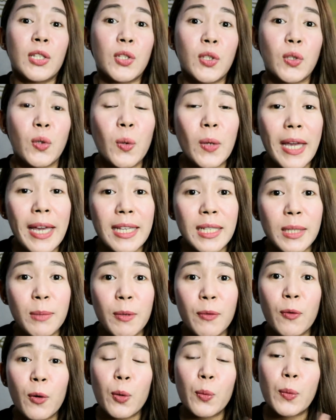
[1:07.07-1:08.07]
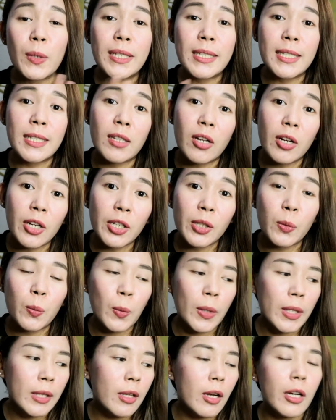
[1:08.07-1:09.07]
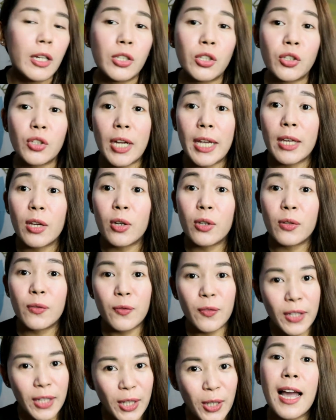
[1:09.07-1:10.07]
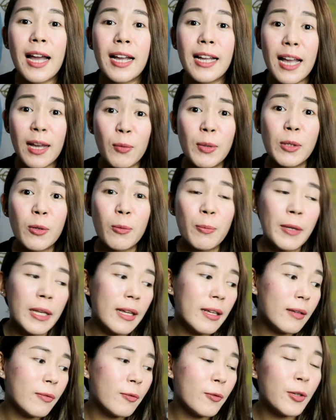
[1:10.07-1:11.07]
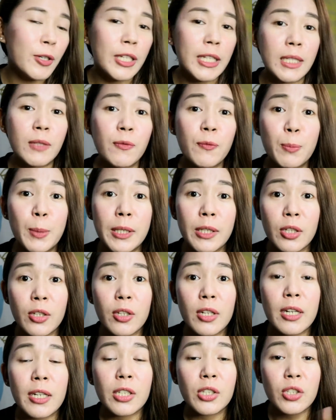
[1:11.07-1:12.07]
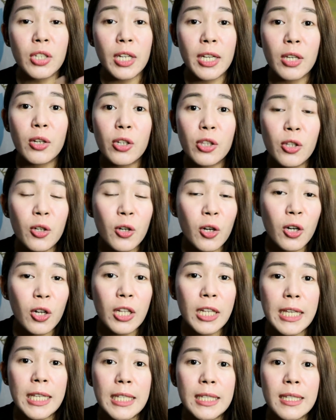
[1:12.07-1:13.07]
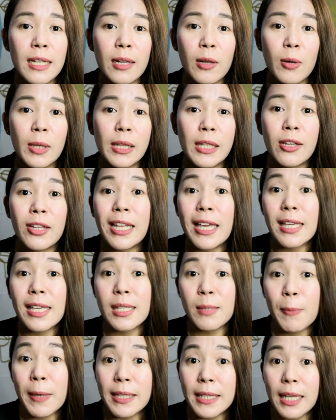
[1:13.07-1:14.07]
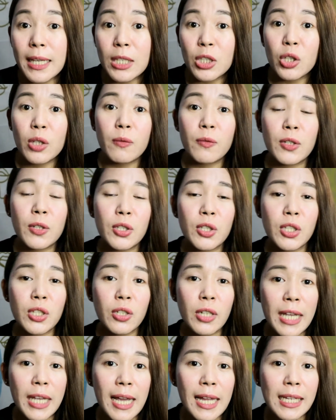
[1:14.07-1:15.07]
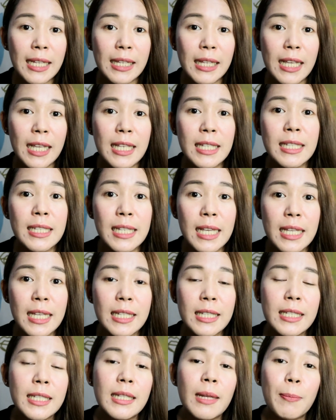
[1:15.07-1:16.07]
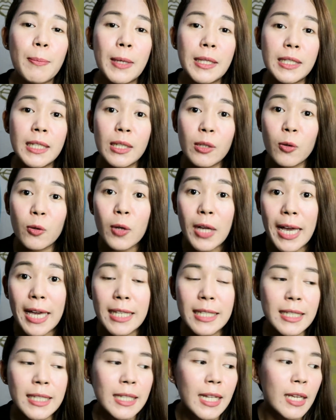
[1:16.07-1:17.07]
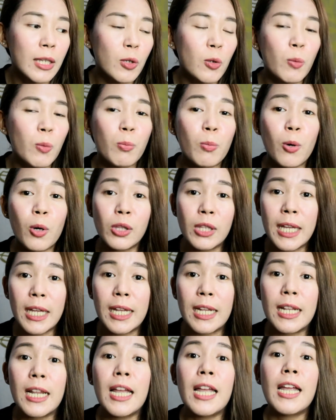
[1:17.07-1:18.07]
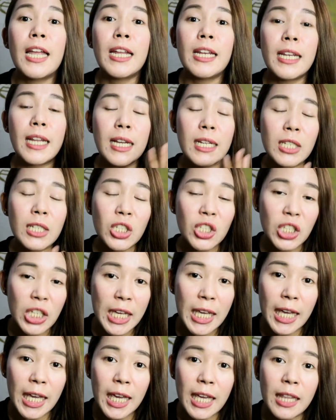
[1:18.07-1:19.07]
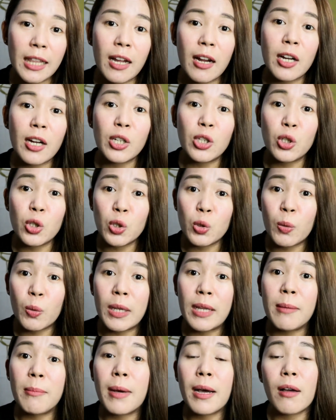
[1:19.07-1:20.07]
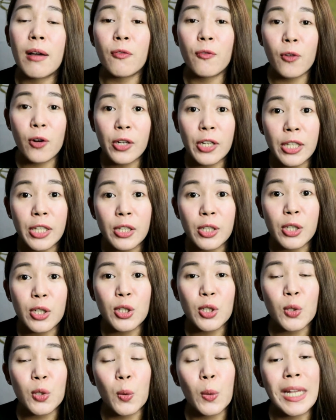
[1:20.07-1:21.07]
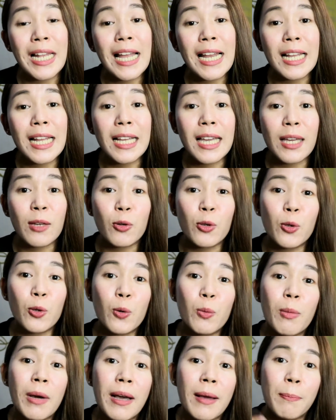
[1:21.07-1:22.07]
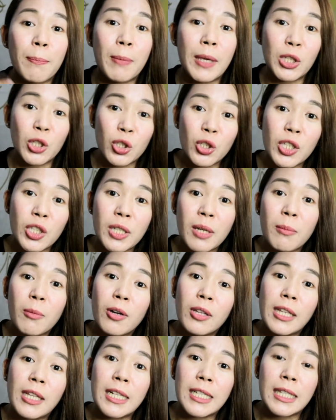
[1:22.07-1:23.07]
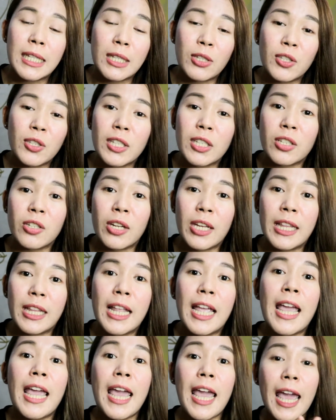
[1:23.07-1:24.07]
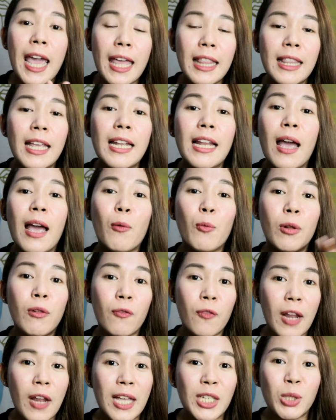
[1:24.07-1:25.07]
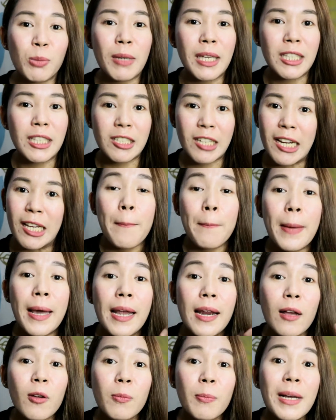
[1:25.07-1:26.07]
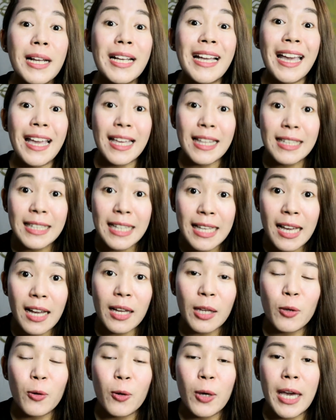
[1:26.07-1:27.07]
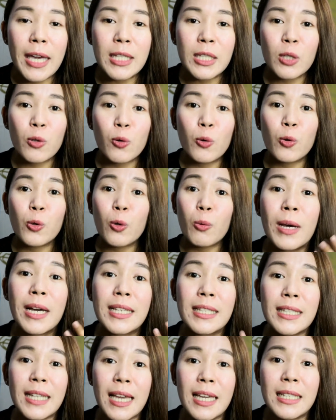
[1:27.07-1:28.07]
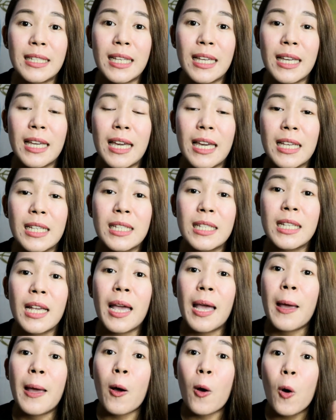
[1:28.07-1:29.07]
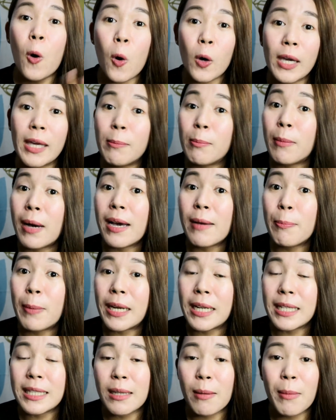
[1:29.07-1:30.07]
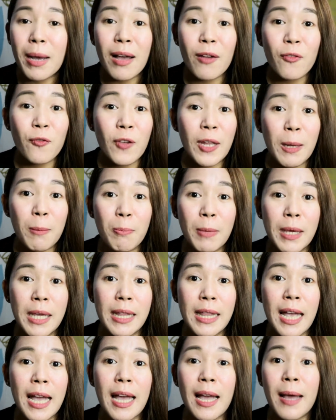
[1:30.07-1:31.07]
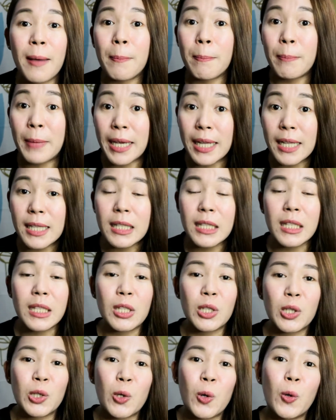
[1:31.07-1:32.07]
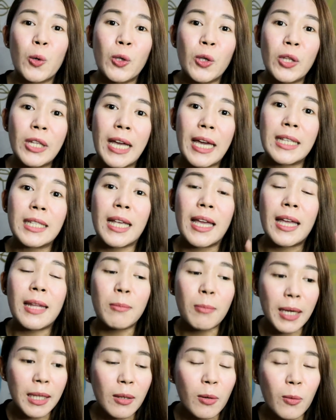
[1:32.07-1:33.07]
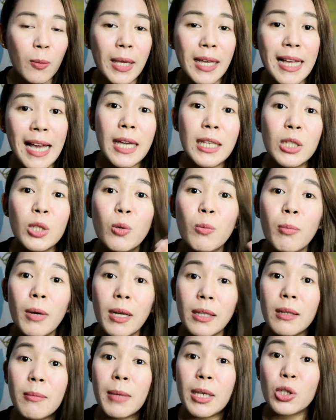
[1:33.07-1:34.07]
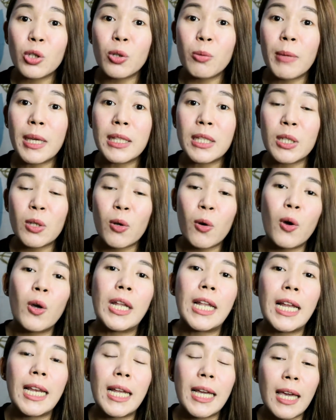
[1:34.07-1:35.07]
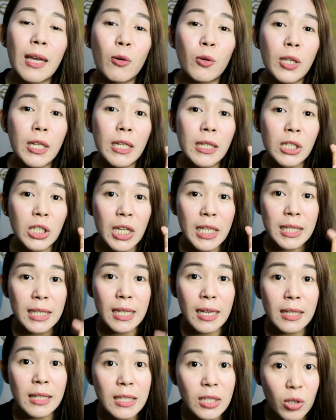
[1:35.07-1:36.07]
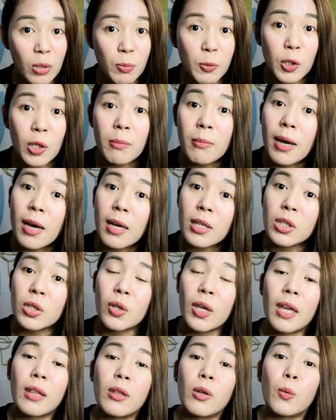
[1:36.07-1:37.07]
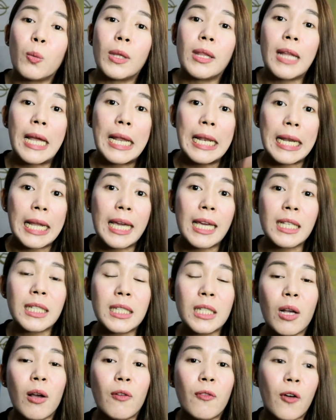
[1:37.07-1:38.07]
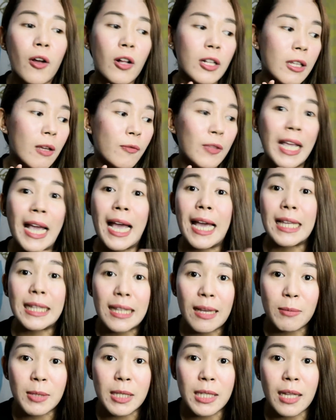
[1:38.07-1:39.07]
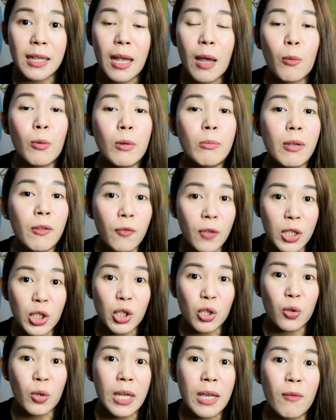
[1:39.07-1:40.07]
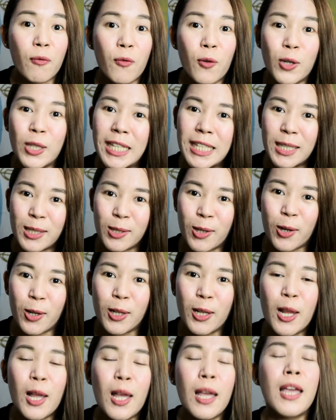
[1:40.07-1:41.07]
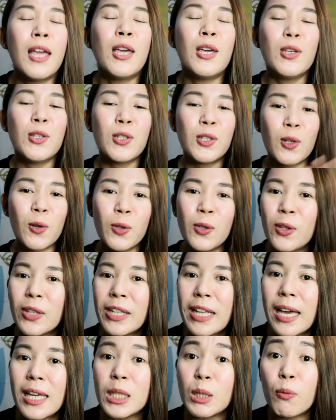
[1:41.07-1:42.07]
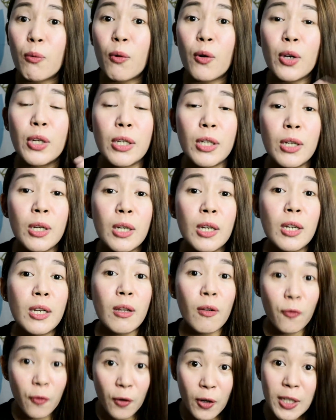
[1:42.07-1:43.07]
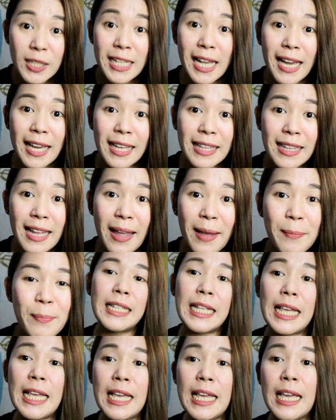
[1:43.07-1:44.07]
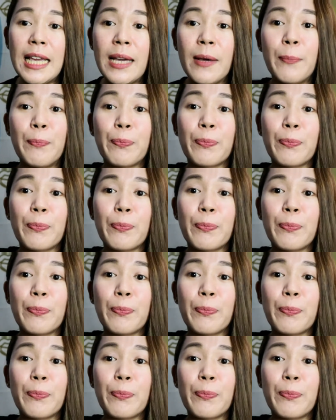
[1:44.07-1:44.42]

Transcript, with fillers: So guys, before we start with our try-on video, gagawin ko pala for this particular try-on haul is gagawa tayo na expectation versus reality since napansin ko guys na yung model ng Shein are usually mga foreigners. So ilalagay ko yung mga pictures ng models dito sa screen and then I will flash my try-on. Para magka-idea kayo guys kung yung sizing is okay ba para sa mga Filipina build. So yun guys, and by the way guys, yung body measurements ko, ilalagay ko din siya sa description box together together with the links of all of the items that I will be featuring for this haul. So yun guys, for the first item, the